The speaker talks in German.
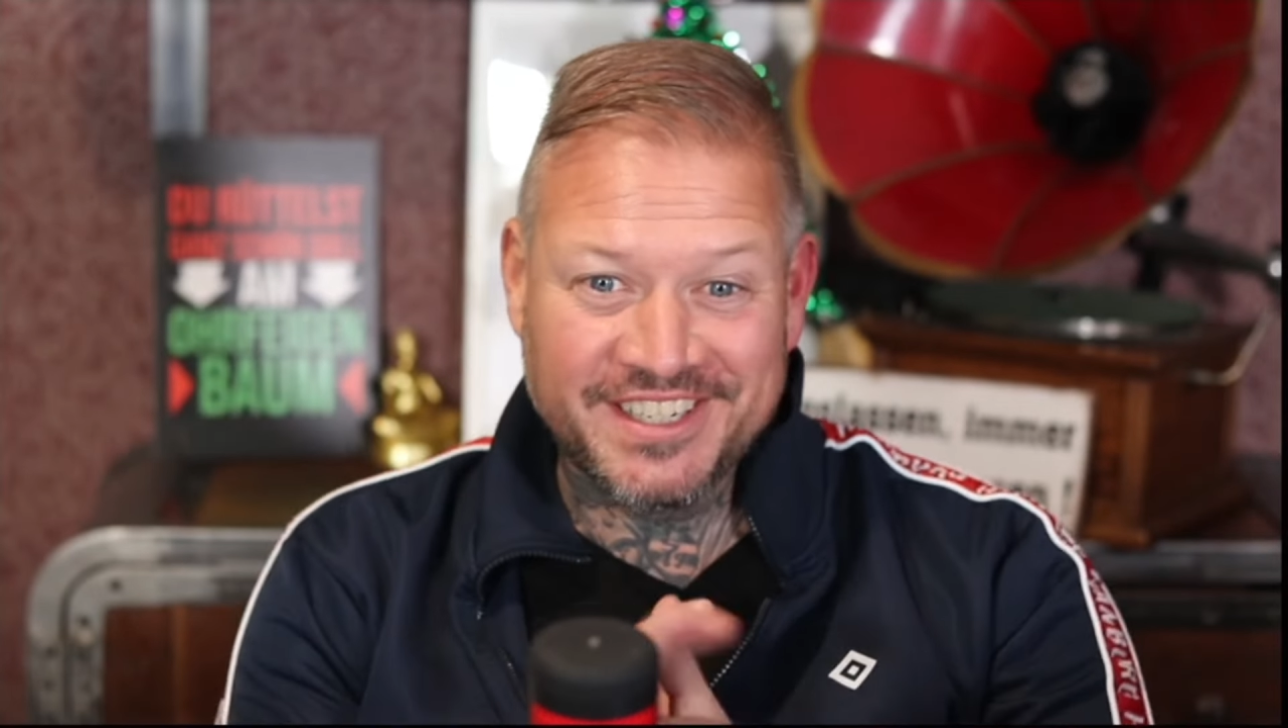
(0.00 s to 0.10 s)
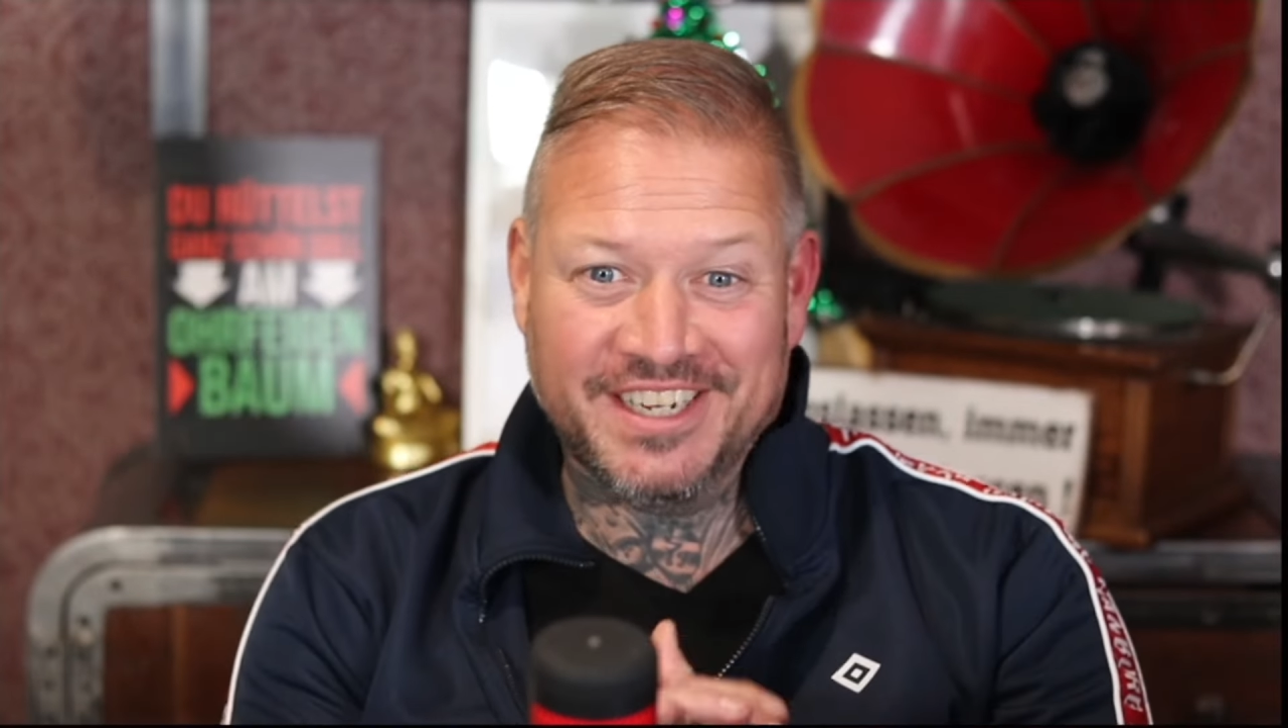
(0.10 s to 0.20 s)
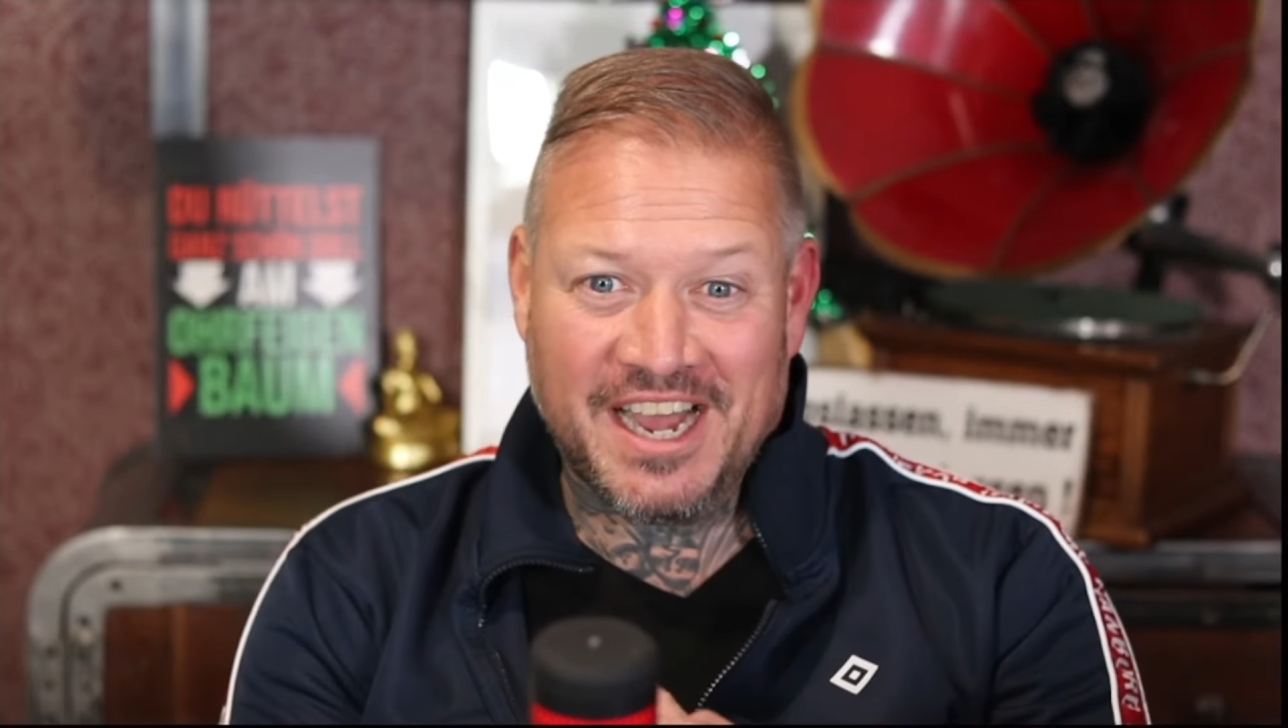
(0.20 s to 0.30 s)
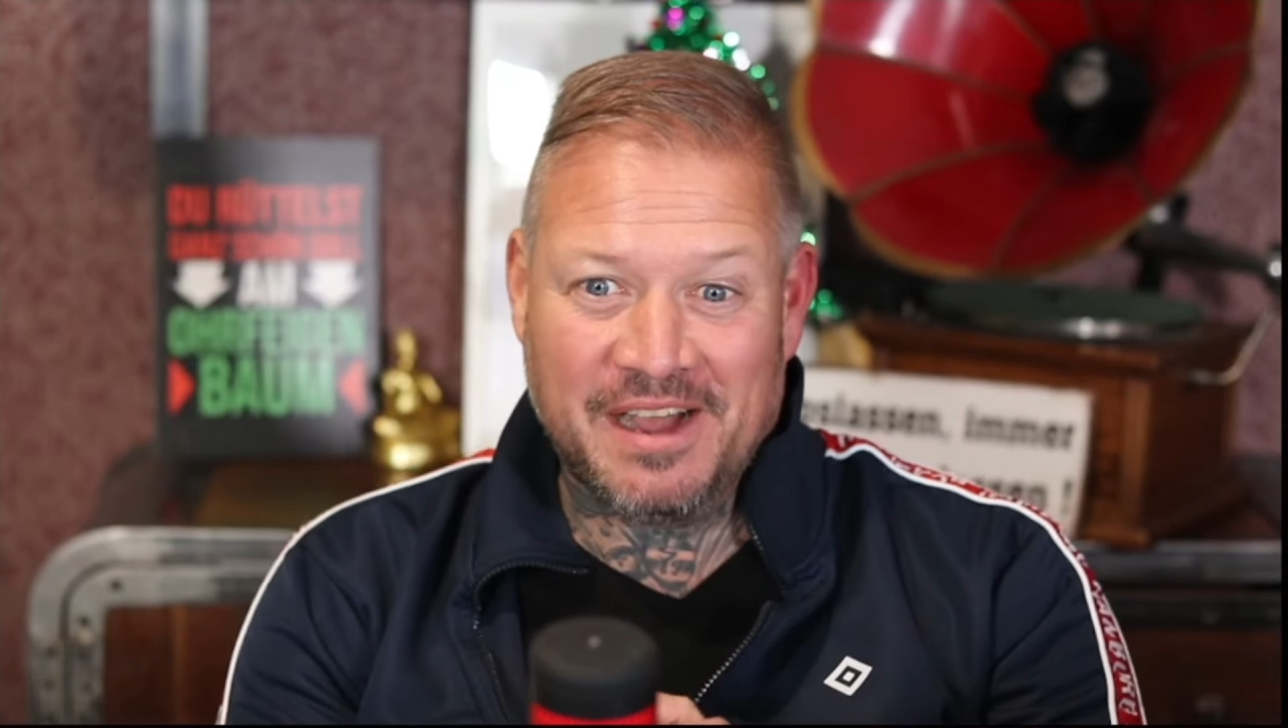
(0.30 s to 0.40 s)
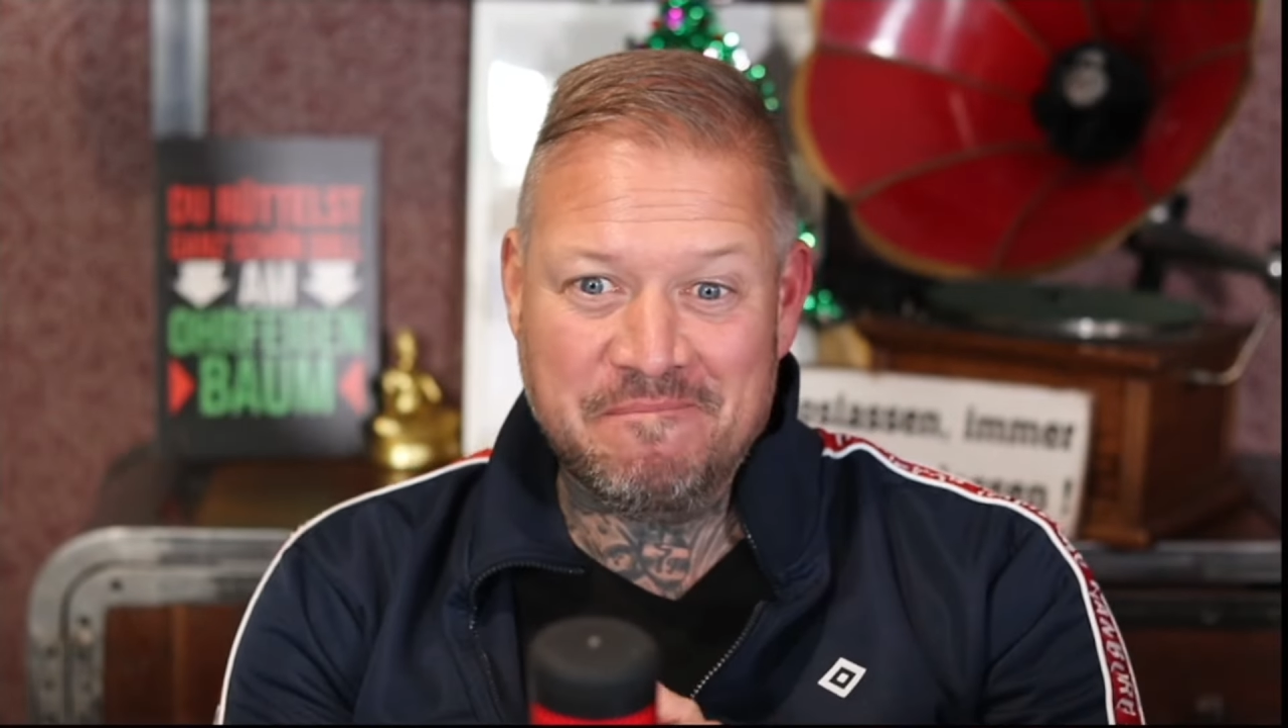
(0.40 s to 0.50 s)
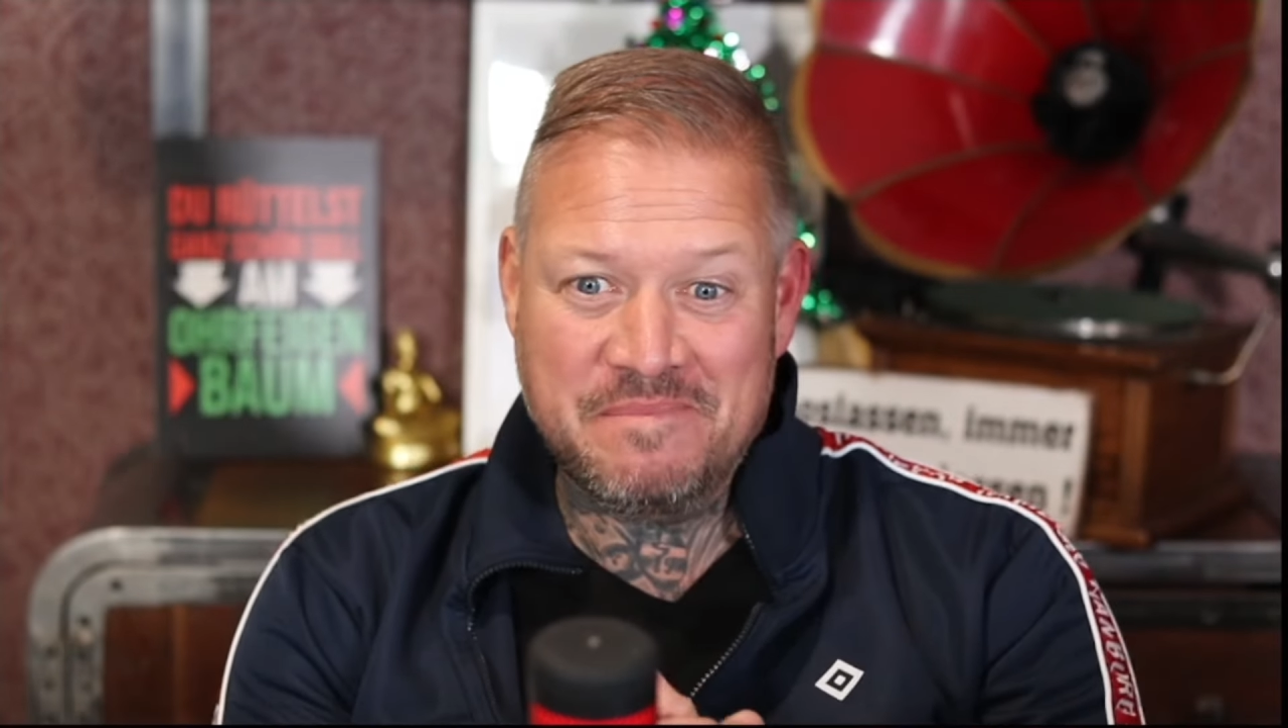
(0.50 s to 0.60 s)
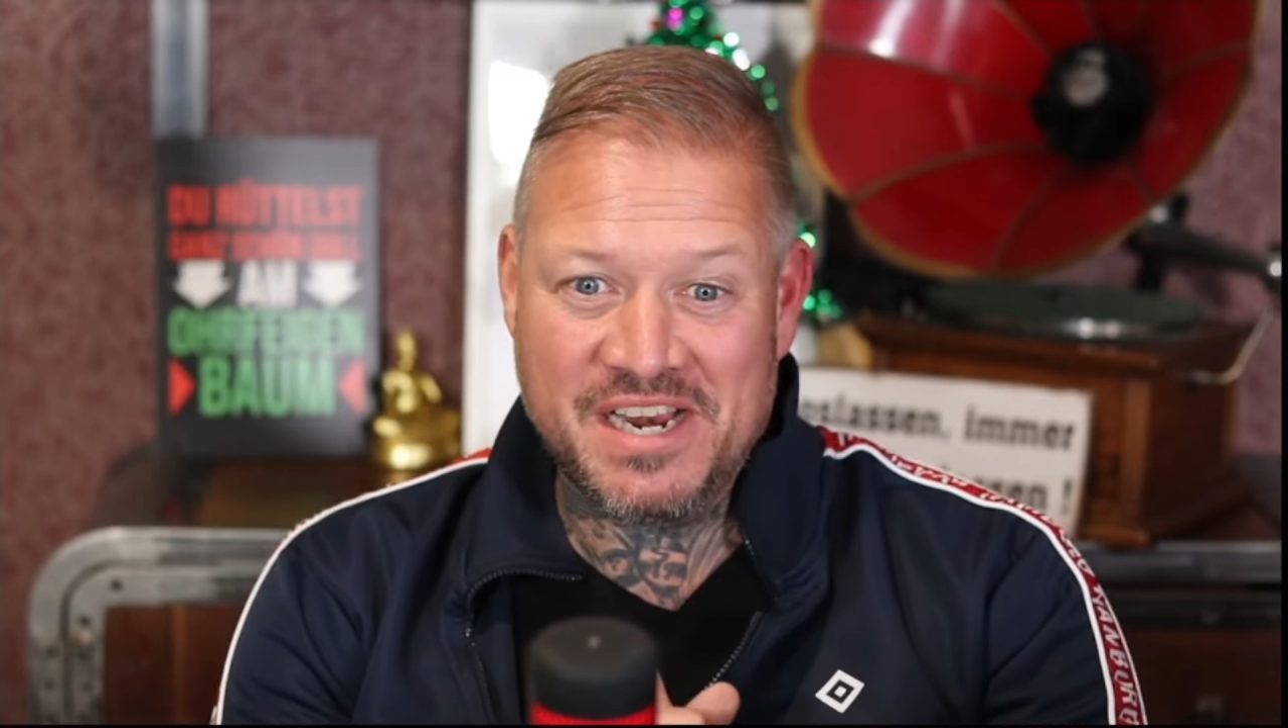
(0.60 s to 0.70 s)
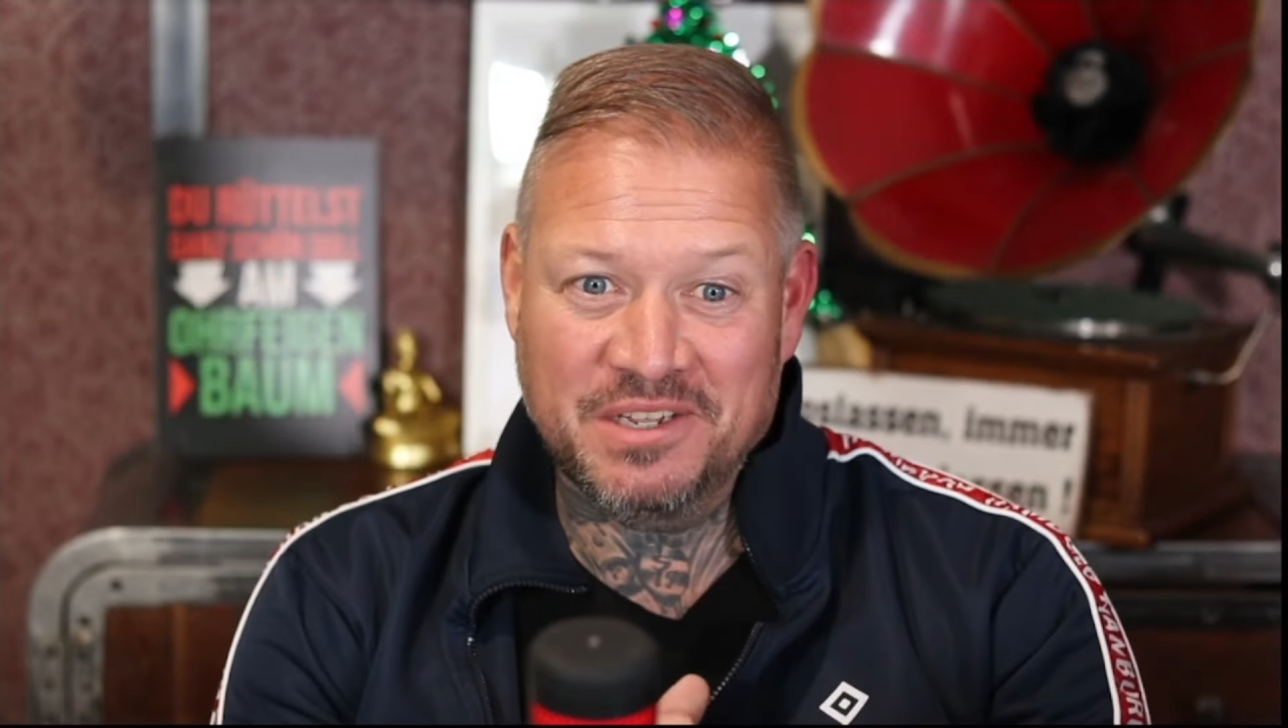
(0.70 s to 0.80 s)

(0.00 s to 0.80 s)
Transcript: da melde